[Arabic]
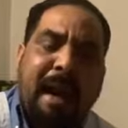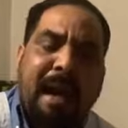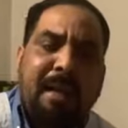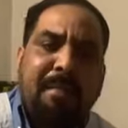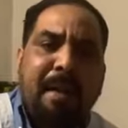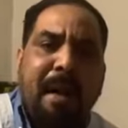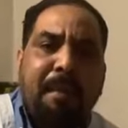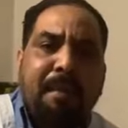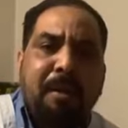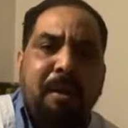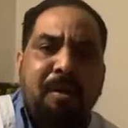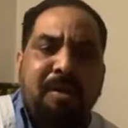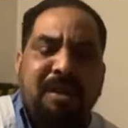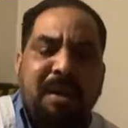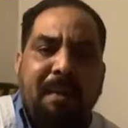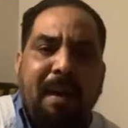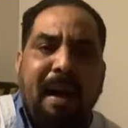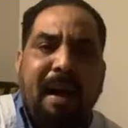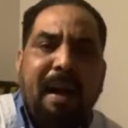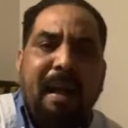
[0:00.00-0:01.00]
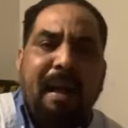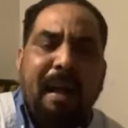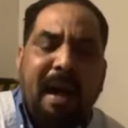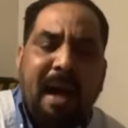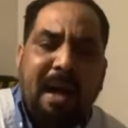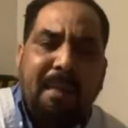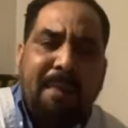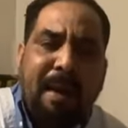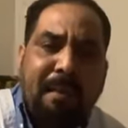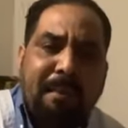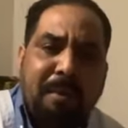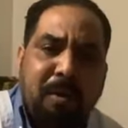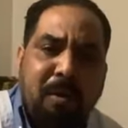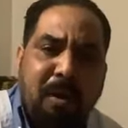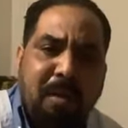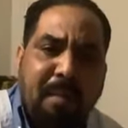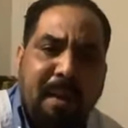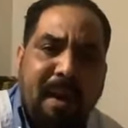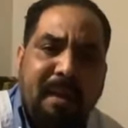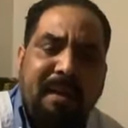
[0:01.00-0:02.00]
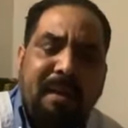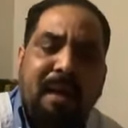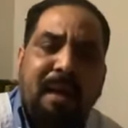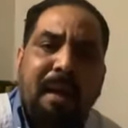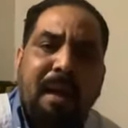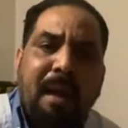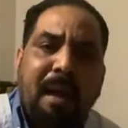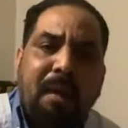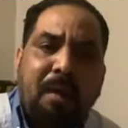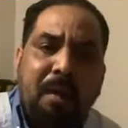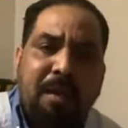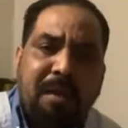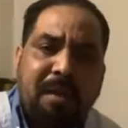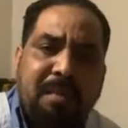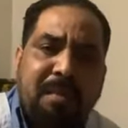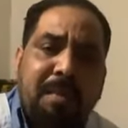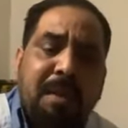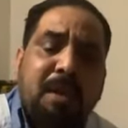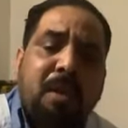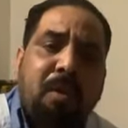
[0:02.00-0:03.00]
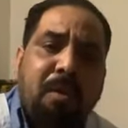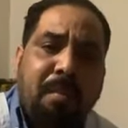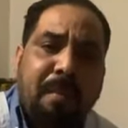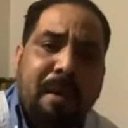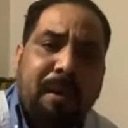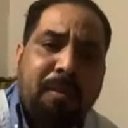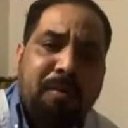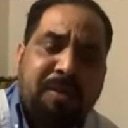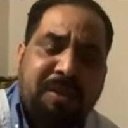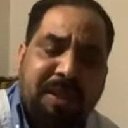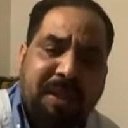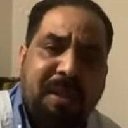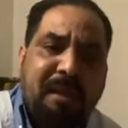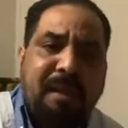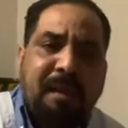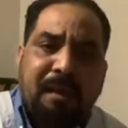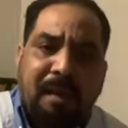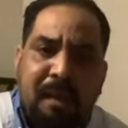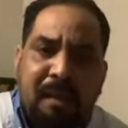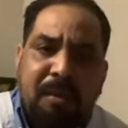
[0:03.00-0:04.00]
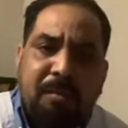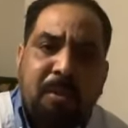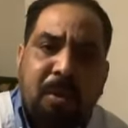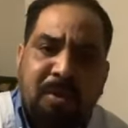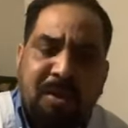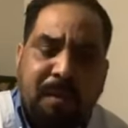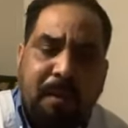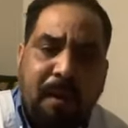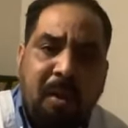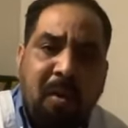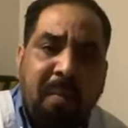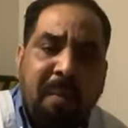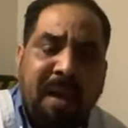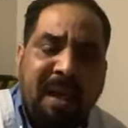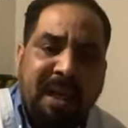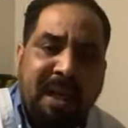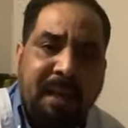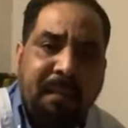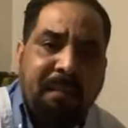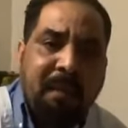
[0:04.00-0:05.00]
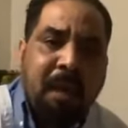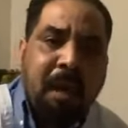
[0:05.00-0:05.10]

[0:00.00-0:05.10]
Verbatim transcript: 407 408 398 387